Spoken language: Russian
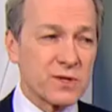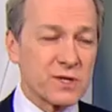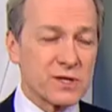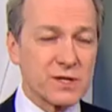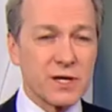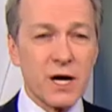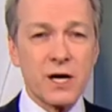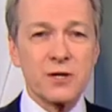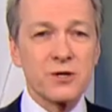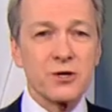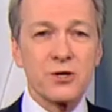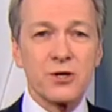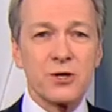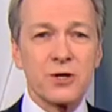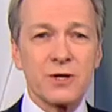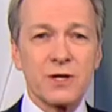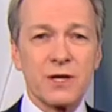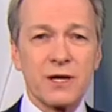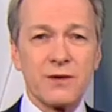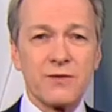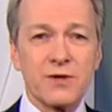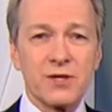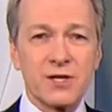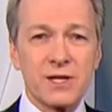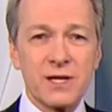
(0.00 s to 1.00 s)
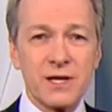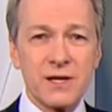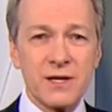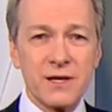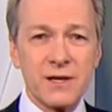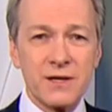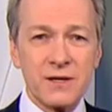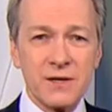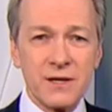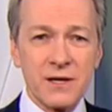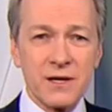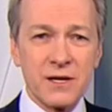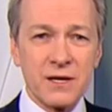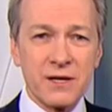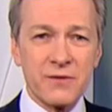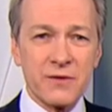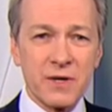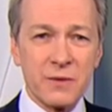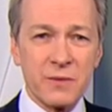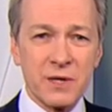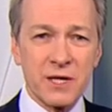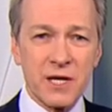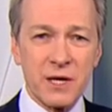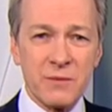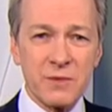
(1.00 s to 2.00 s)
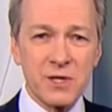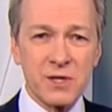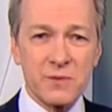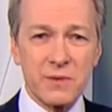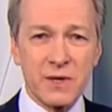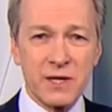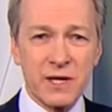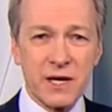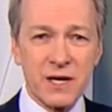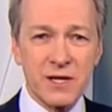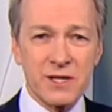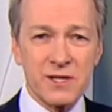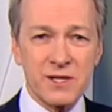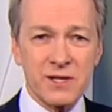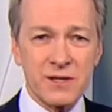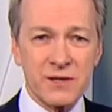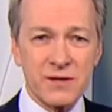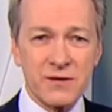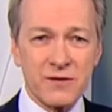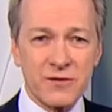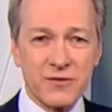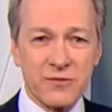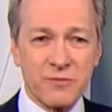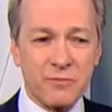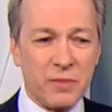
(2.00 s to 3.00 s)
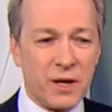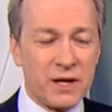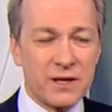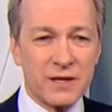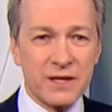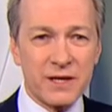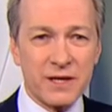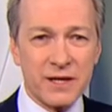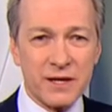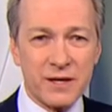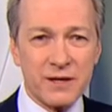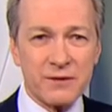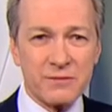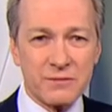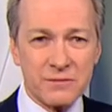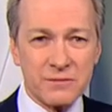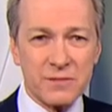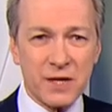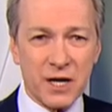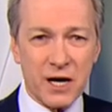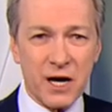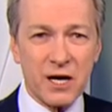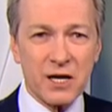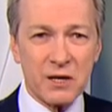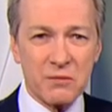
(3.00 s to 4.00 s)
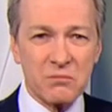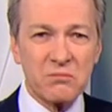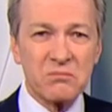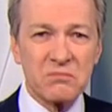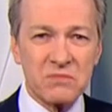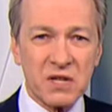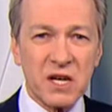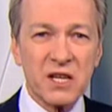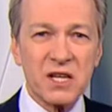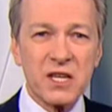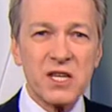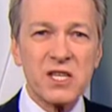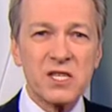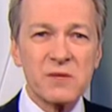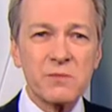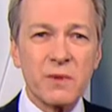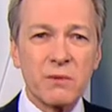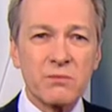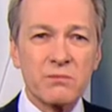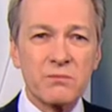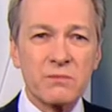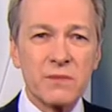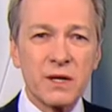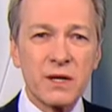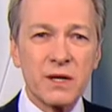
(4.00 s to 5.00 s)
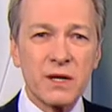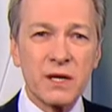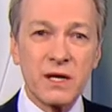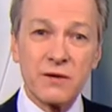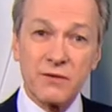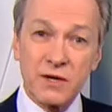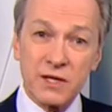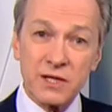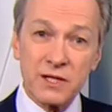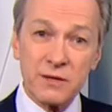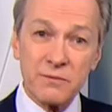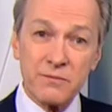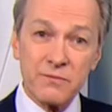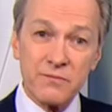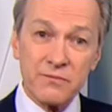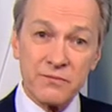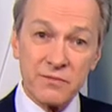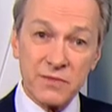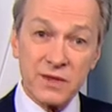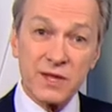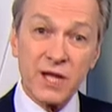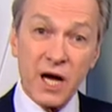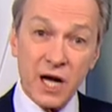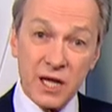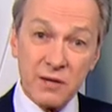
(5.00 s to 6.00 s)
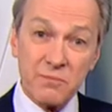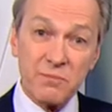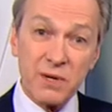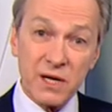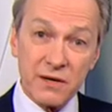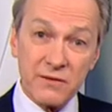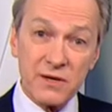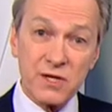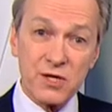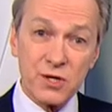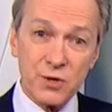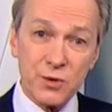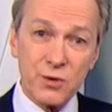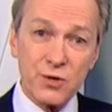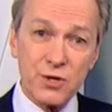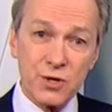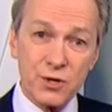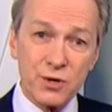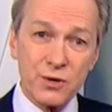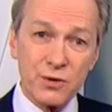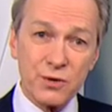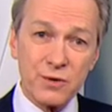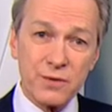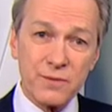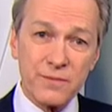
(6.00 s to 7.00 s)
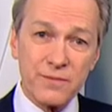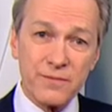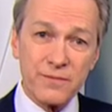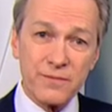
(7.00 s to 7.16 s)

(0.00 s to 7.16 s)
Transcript: сказочное веселье временами сменяется вполне реальным трагизмом. И в этом дань первоисточнику.